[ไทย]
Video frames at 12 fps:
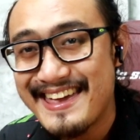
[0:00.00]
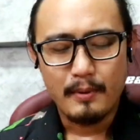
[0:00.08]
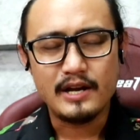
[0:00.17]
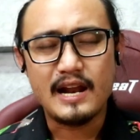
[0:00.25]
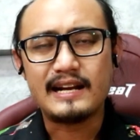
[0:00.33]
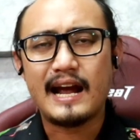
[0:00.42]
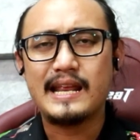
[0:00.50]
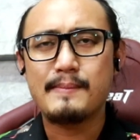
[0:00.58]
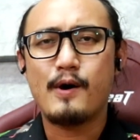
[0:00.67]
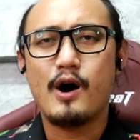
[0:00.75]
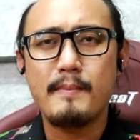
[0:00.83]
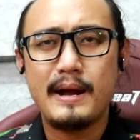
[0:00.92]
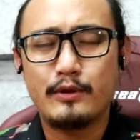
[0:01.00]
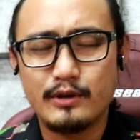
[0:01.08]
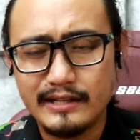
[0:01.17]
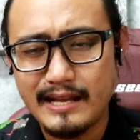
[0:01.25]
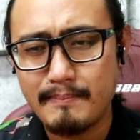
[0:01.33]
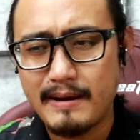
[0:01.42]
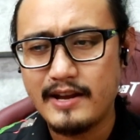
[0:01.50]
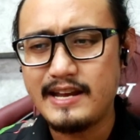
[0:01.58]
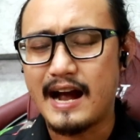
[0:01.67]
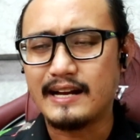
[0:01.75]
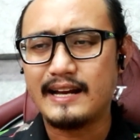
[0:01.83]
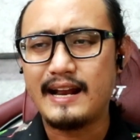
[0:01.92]
เพราะฉะนั้นใครที่พอมีทุนทรัพย์และ
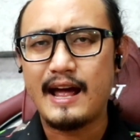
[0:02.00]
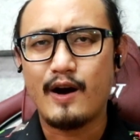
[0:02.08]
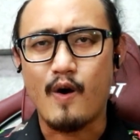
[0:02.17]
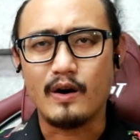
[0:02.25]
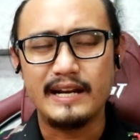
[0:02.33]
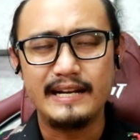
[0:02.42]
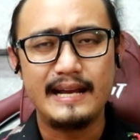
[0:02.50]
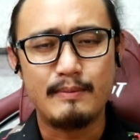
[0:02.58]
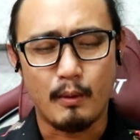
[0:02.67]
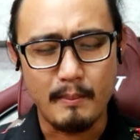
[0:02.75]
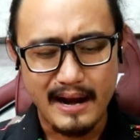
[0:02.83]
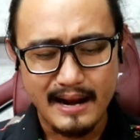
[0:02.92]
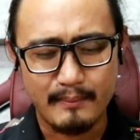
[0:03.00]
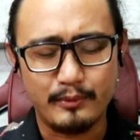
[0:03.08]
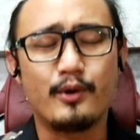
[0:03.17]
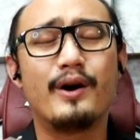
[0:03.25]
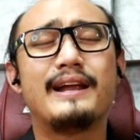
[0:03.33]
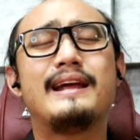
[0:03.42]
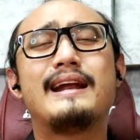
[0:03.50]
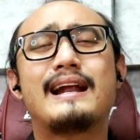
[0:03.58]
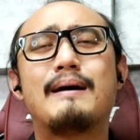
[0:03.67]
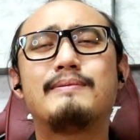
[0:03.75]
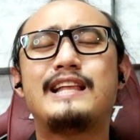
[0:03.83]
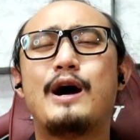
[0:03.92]
อยากจะได้ของที่ดีผมแนะนำตัวดีเลย
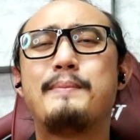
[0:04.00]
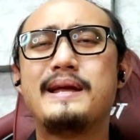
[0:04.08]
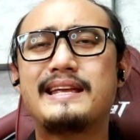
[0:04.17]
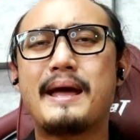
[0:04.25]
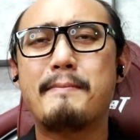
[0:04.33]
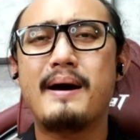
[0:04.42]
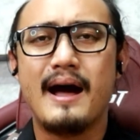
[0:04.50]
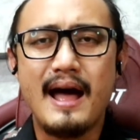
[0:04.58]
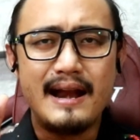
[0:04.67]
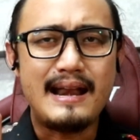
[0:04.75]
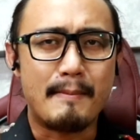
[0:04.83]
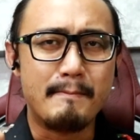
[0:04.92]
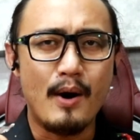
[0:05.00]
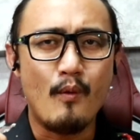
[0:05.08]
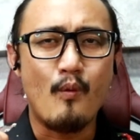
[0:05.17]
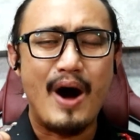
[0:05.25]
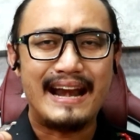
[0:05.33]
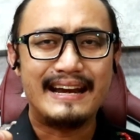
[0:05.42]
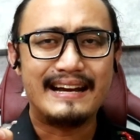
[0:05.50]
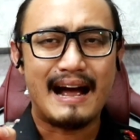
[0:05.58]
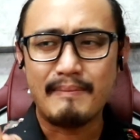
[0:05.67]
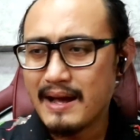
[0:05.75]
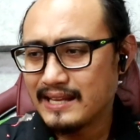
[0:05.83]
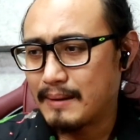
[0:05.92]
นะครับซาพิทเกบม์ number one ค
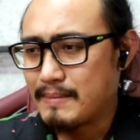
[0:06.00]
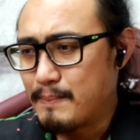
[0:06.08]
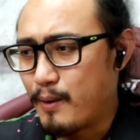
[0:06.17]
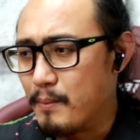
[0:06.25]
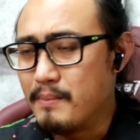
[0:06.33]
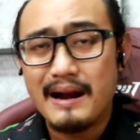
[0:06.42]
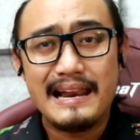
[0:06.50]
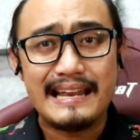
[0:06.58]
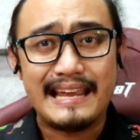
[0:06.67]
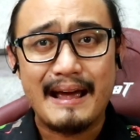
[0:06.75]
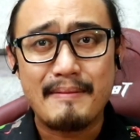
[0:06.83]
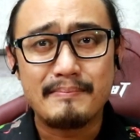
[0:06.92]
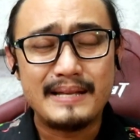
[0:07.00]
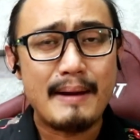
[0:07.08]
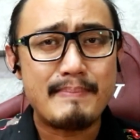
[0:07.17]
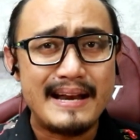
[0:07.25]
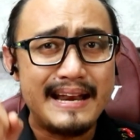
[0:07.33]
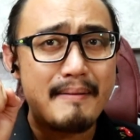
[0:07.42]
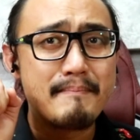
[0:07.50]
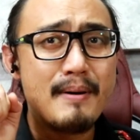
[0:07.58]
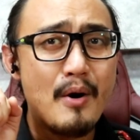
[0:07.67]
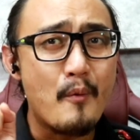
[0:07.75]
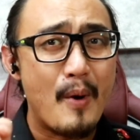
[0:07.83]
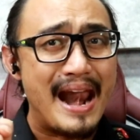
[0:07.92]
รับทำให้ผมเล่นเกมได้เป็น
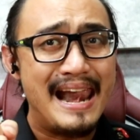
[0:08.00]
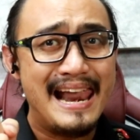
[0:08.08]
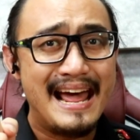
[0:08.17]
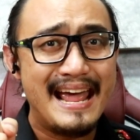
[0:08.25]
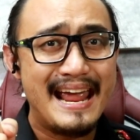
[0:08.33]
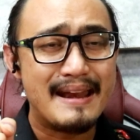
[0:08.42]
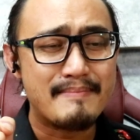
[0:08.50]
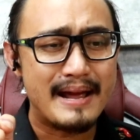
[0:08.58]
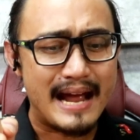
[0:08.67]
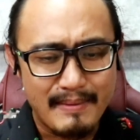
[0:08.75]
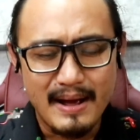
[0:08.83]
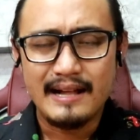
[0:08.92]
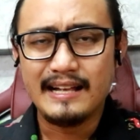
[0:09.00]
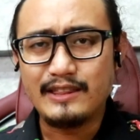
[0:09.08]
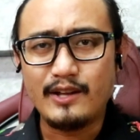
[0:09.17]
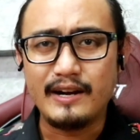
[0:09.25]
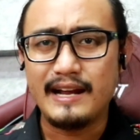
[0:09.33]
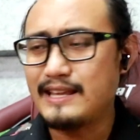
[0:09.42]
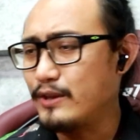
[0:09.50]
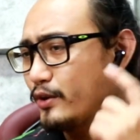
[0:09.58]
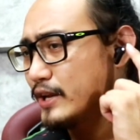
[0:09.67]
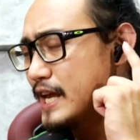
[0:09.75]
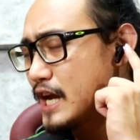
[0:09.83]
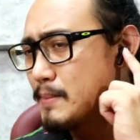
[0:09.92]
number one เลยเห็นไหมครับซึ่งตอนนี้เจ้าตั
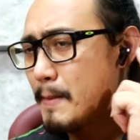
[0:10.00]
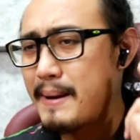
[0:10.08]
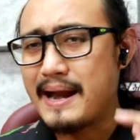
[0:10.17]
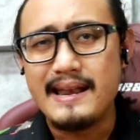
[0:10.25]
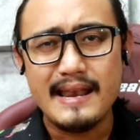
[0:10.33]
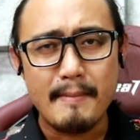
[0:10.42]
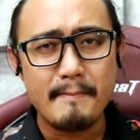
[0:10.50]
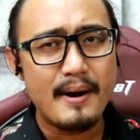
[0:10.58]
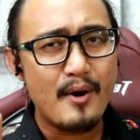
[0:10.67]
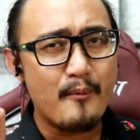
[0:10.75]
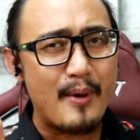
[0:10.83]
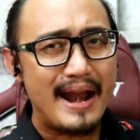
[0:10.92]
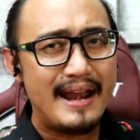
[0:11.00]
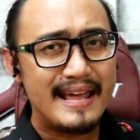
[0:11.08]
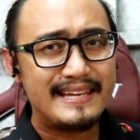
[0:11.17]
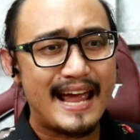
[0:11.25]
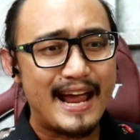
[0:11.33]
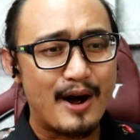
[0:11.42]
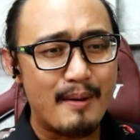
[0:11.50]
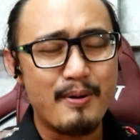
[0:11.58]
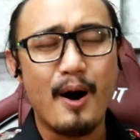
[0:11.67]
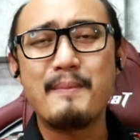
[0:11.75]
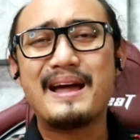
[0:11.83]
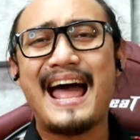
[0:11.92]
วนี้ก็มาเป็น number one ในใจของผ
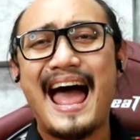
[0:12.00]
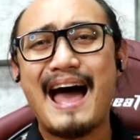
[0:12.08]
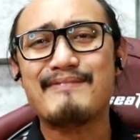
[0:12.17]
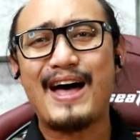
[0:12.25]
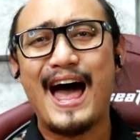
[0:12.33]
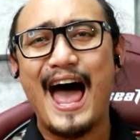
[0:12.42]
มนะครับ